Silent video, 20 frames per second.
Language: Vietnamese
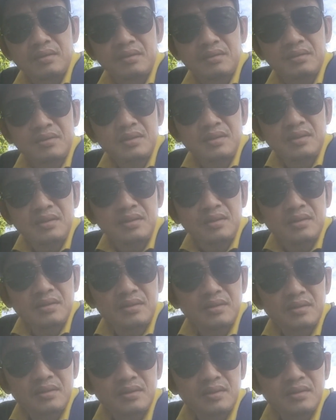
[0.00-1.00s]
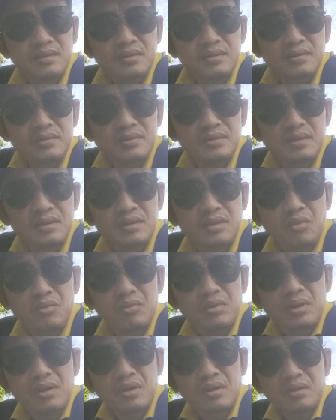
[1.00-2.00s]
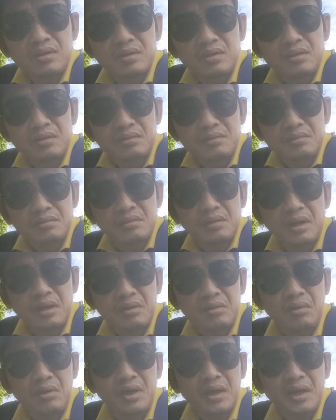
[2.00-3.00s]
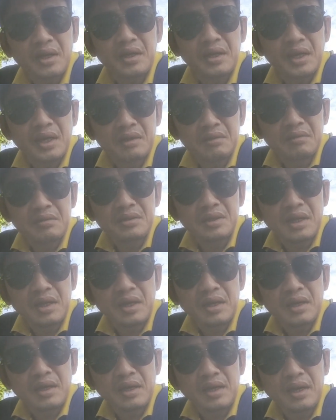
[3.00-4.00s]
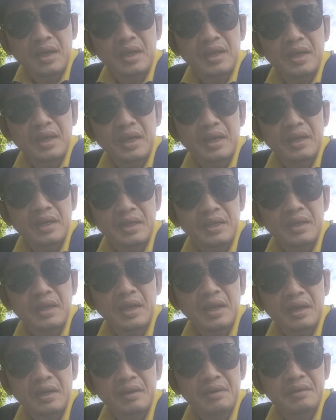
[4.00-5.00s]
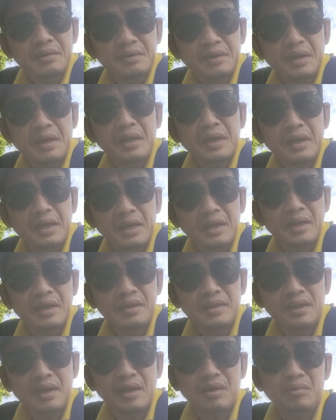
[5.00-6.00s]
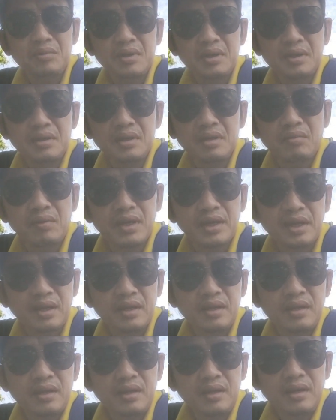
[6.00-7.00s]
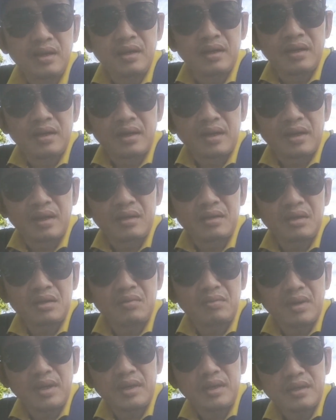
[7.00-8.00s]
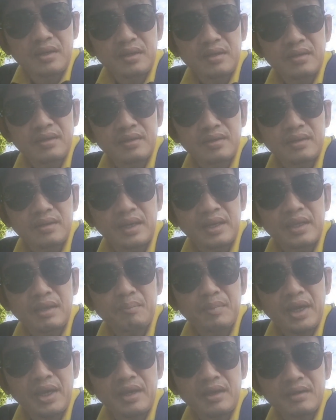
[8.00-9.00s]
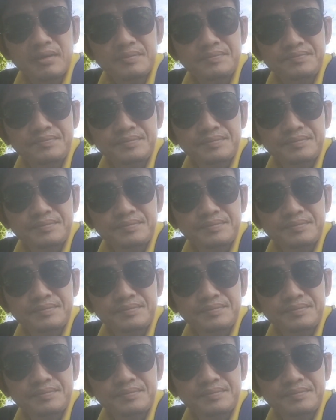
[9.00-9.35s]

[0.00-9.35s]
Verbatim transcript: trước khi ờ, đi tu là có hai ngàn lượng vàng hai ngàn cây vàng hai ngàn cây vàng quý vị chứ không phải chứ không phải hai trăm cây